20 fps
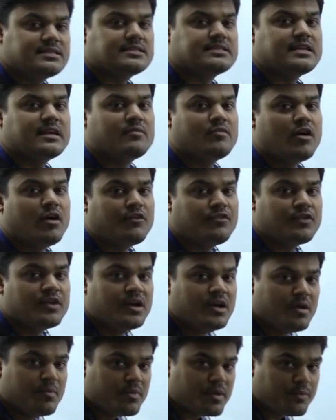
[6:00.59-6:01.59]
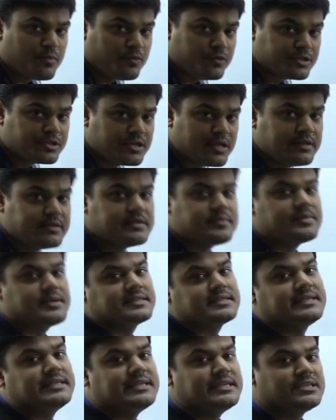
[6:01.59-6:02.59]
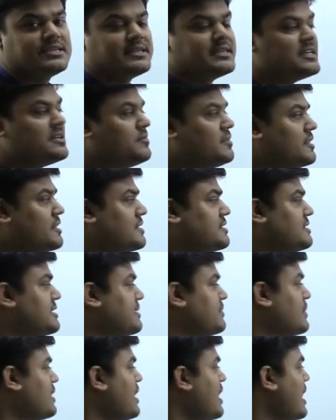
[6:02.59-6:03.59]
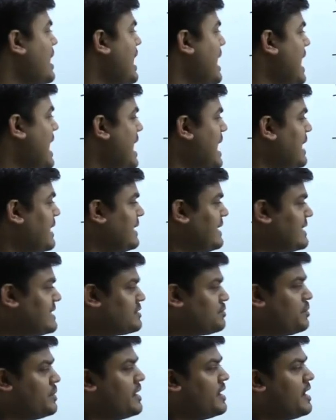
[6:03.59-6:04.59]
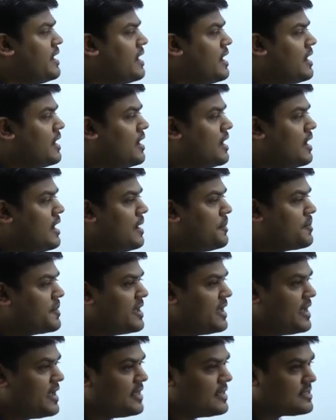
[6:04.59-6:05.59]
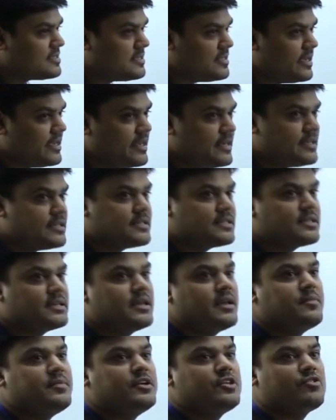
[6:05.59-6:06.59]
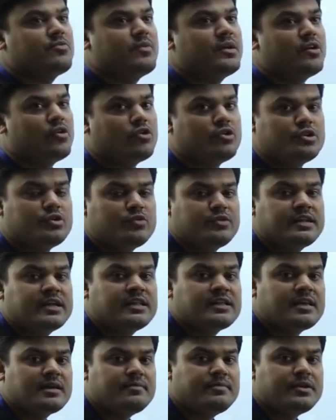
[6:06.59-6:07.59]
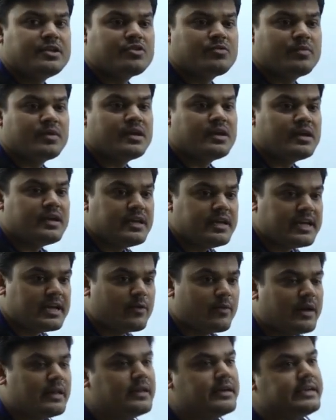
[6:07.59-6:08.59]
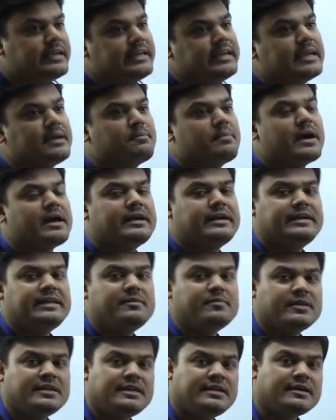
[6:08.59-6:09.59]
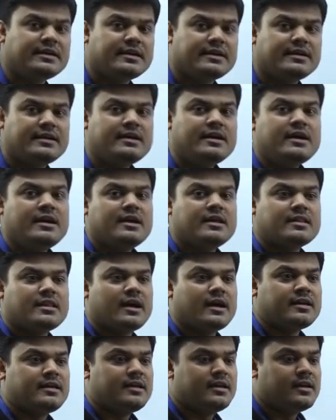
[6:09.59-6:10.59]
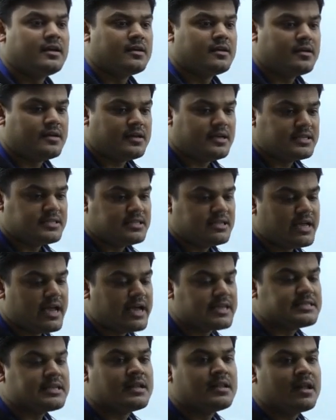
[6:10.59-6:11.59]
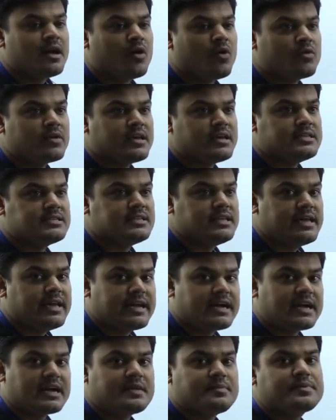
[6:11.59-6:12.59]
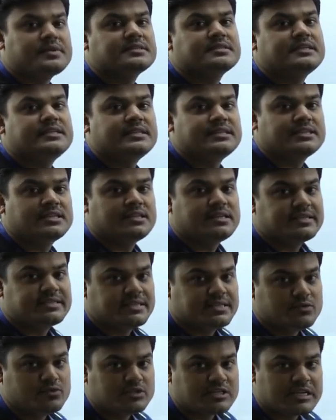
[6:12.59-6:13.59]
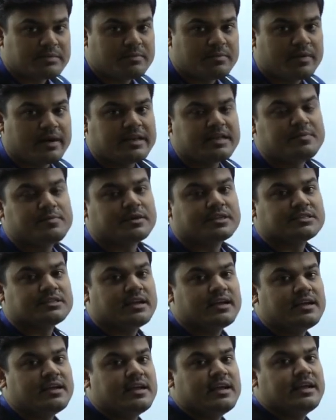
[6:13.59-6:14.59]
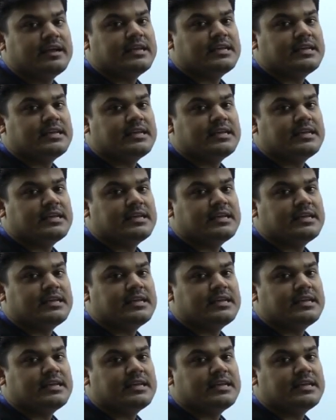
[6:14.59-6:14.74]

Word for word: सिस्टम ऑफ प्रोपोर्शनल रिप्रेजेंटेशन की मदद से एंड इसमें आपके स्टेट्स के बीच में और यूनियन के बीच में इक्वालिटी या पैरिटी बनी रहे ताकि किसी ऐसा ना हो कि किसी एक का रिप्रेजेंटेशन किसी दूसरे पे भारी पड़ जाए